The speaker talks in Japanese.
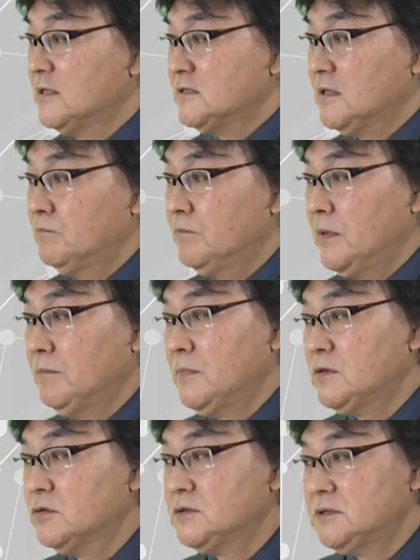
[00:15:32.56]
3番
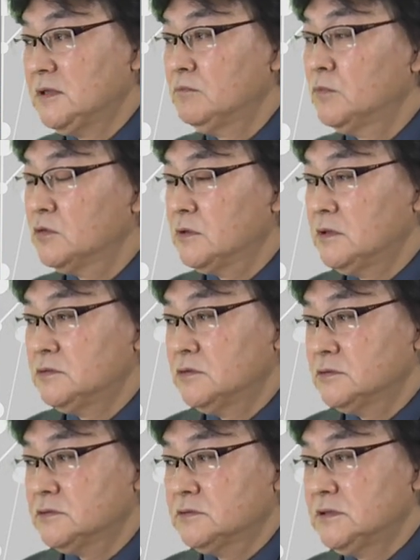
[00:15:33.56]
目としてモデルの
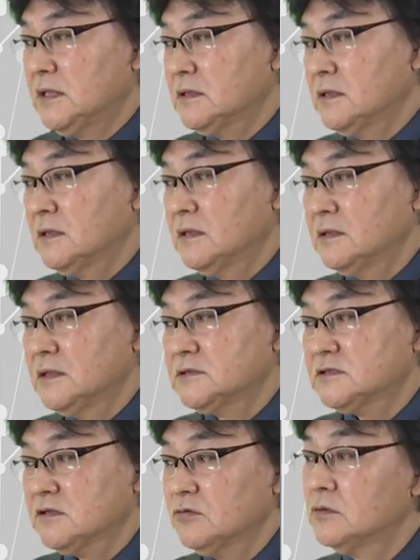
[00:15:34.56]
作り方なんで
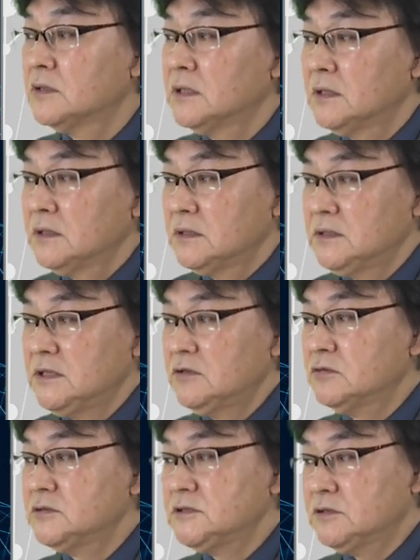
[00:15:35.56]
すけど理
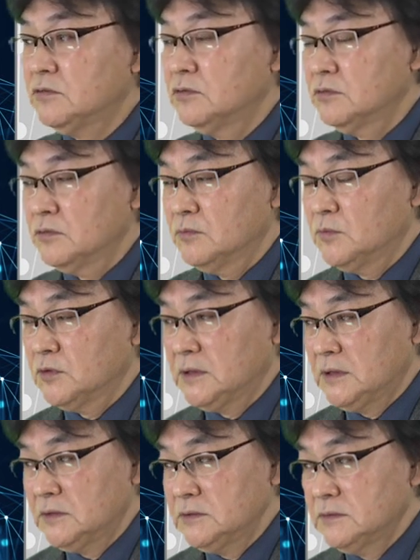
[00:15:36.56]
論思考の
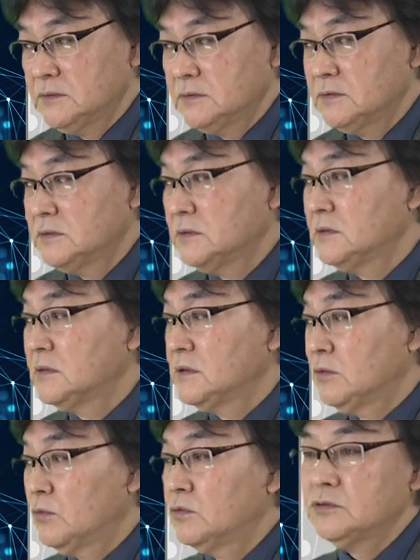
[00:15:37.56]
モデル
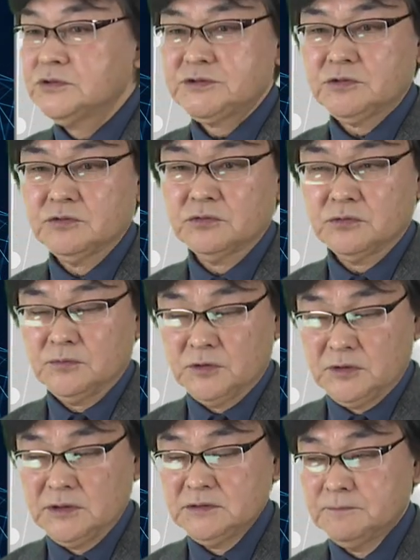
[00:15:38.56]
応用思考の
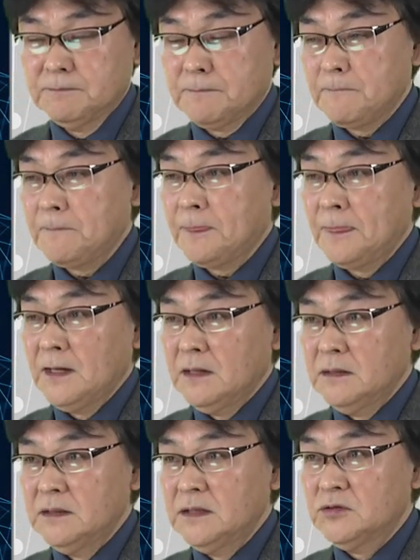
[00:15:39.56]
モデル、
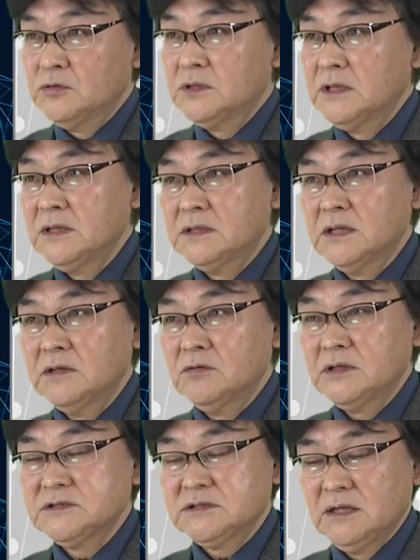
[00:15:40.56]
えーと、データの
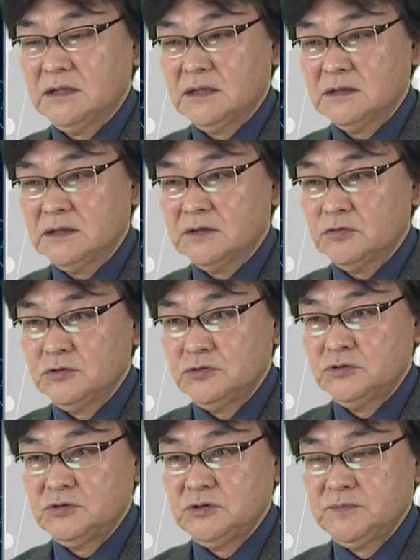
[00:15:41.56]
扱い方と
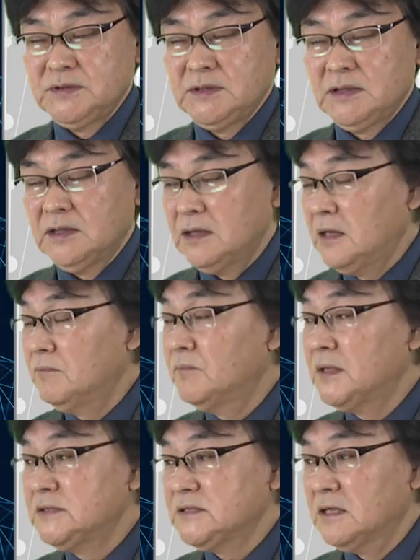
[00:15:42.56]
いう意味ではあん
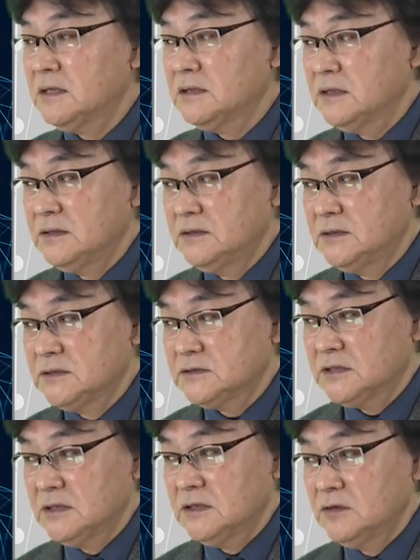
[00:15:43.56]
まり差がないんです
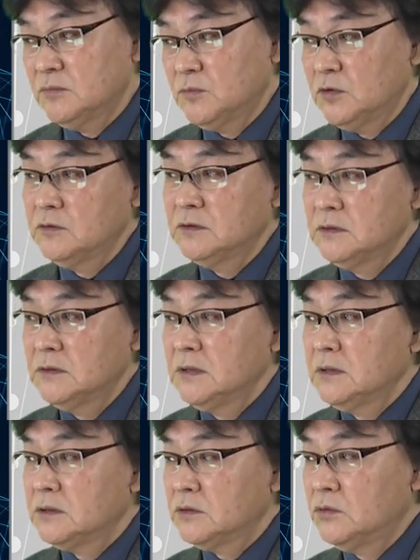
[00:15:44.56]
けれども
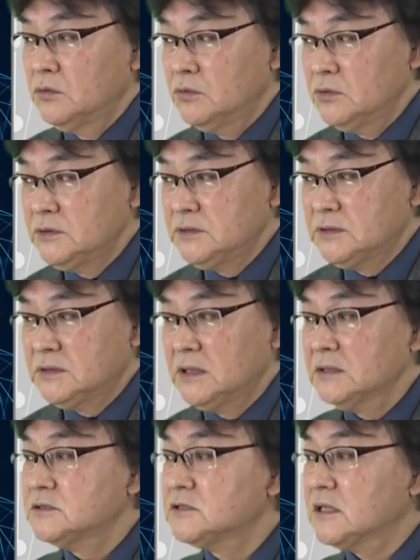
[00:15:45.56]
どういっ
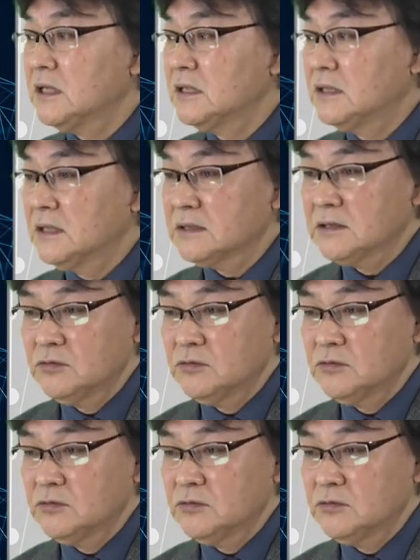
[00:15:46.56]
た使い方